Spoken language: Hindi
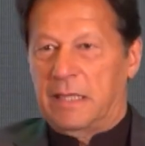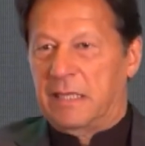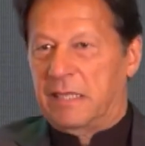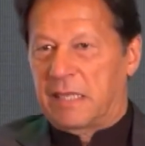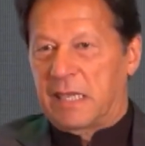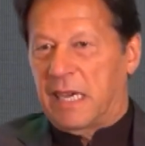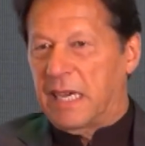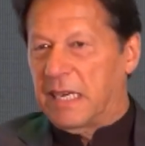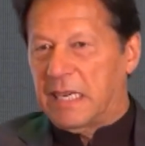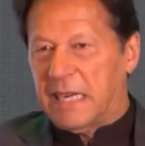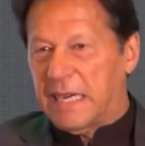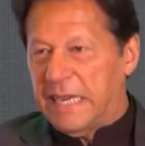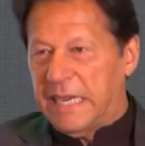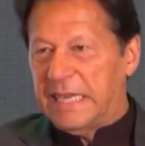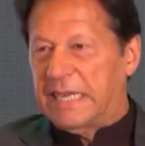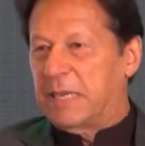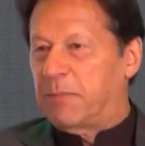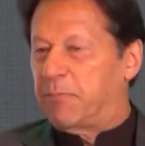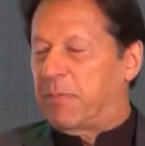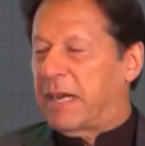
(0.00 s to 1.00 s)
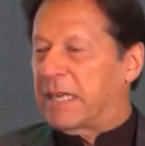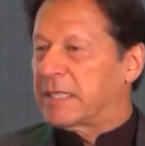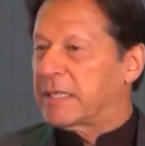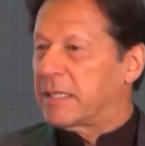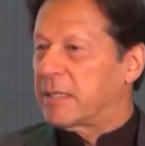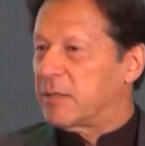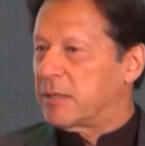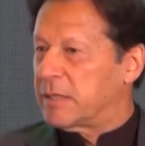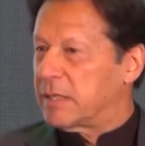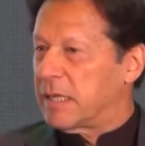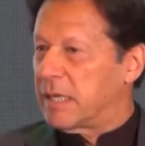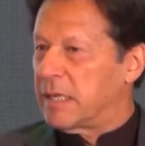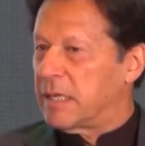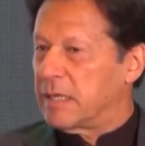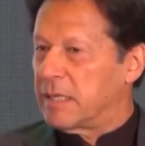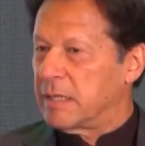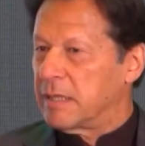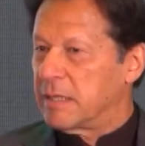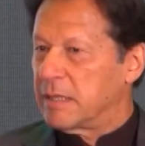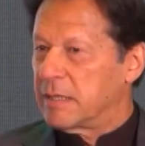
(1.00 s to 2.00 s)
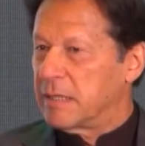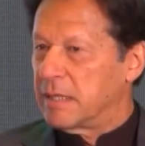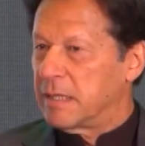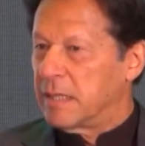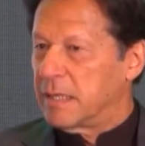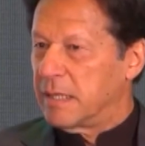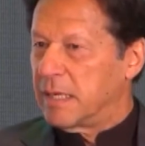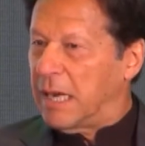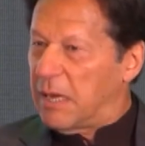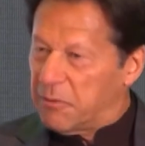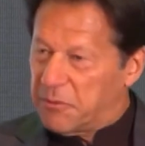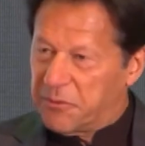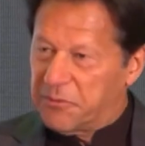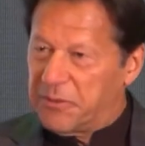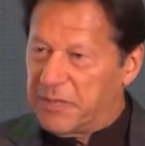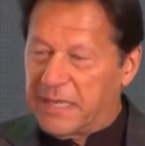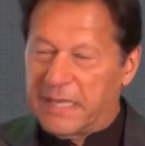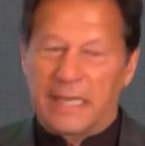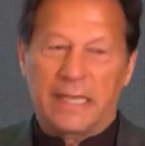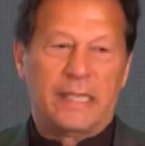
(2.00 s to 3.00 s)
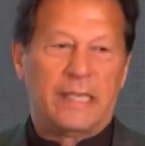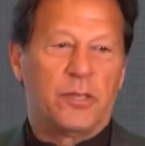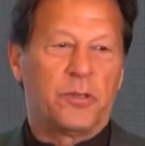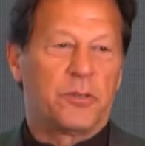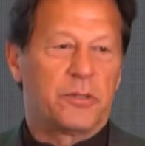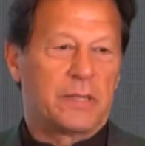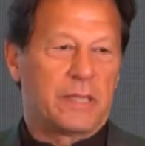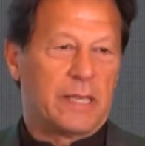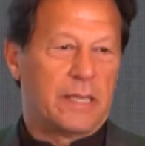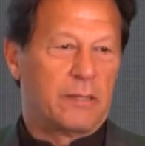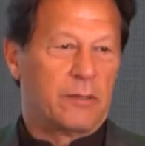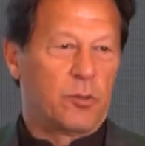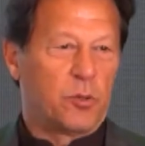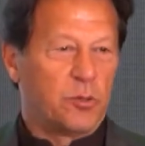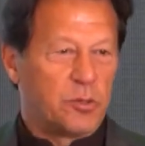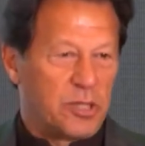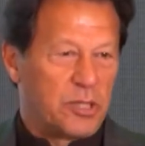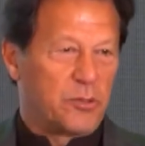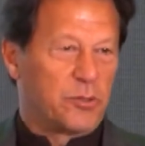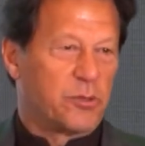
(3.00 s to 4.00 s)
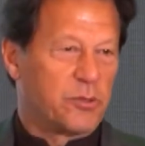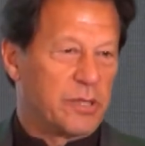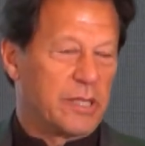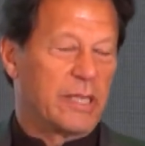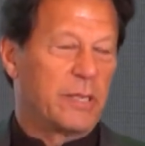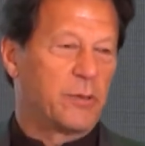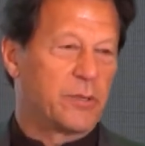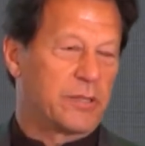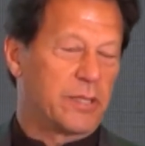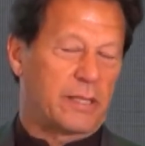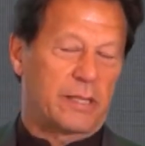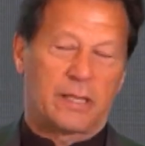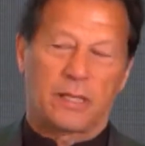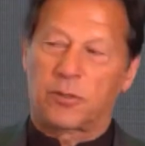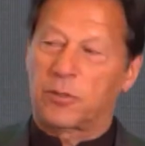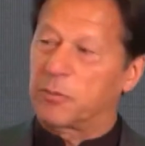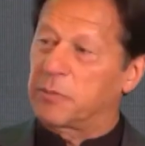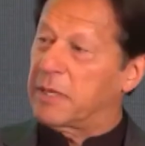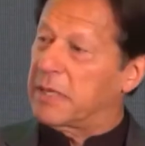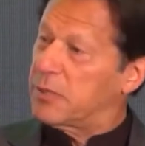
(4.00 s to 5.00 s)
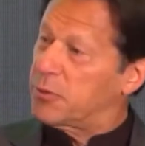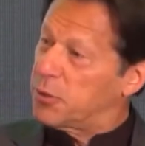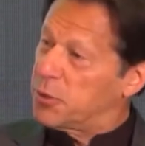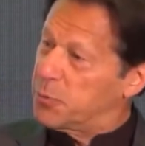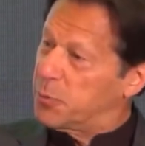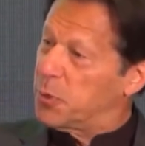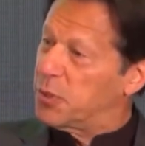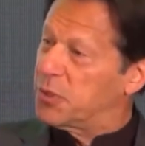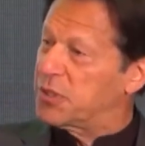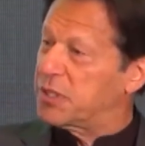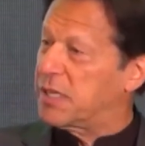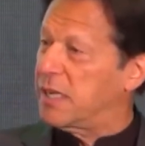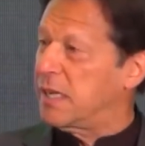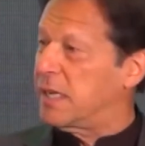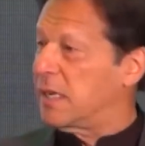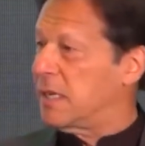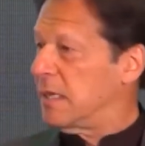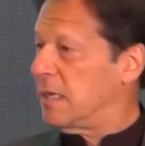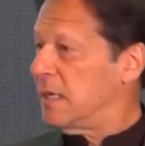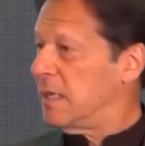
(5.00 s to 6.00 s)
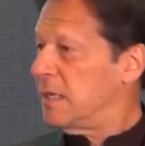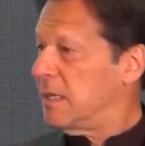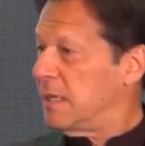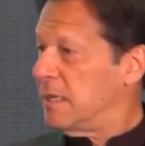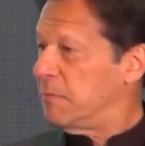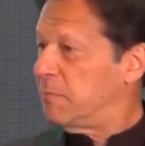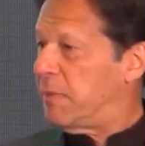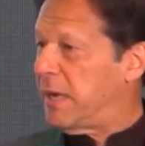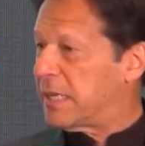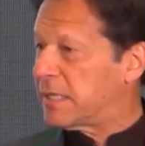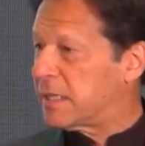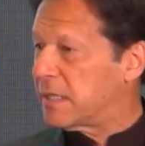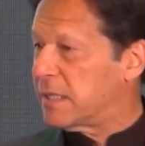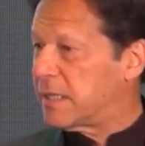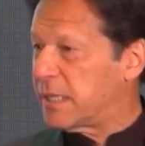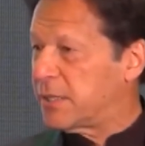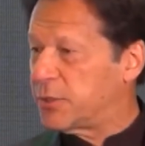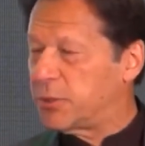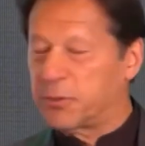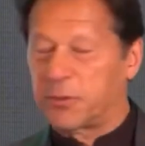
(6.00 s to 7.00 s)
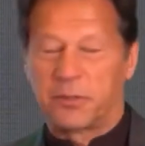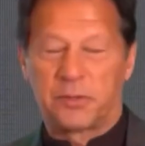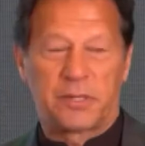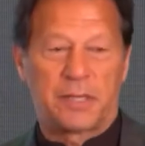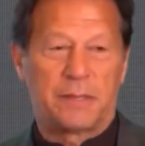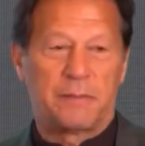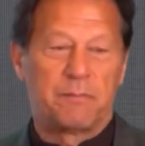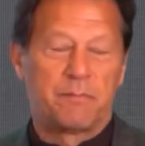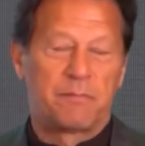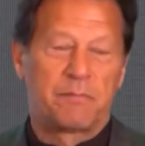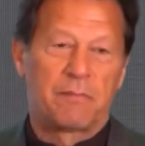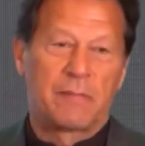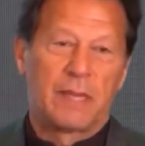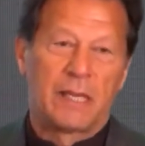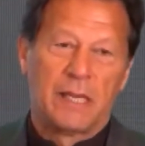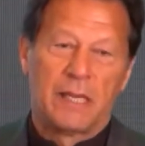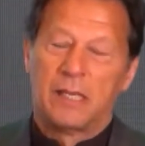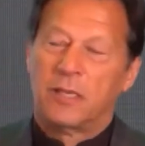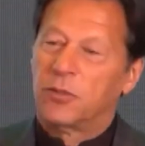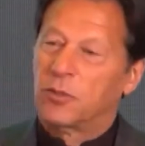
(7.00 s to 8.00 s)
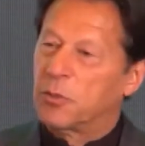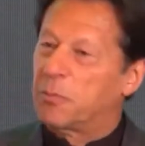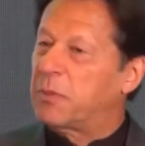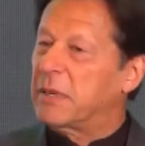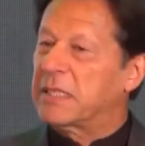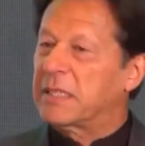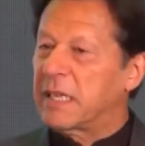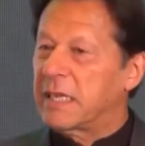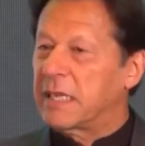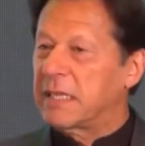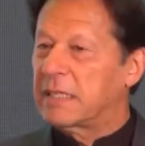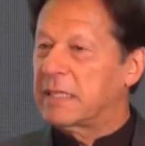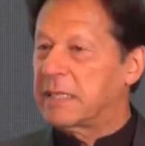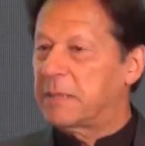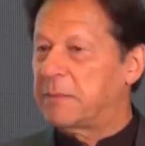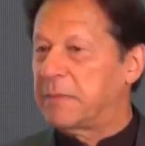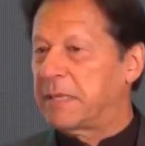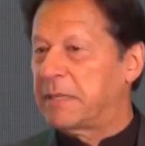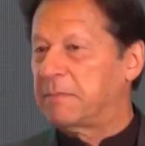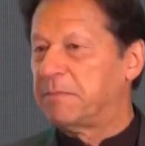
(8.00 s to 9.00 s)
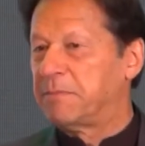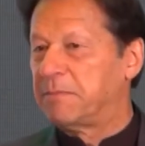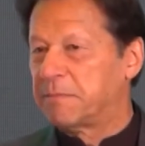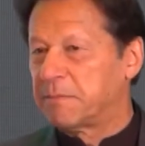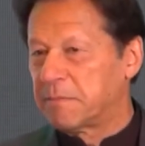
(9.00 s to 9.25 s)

इंसान का एक ही पैशन होता है लव अफेयर एक ही होता है दो चीज़ों से नहीं हो सकता तो मेरा तो स्पोर्ट्स का पैशन था शुरू से तो पढ़ता नहीं था मैं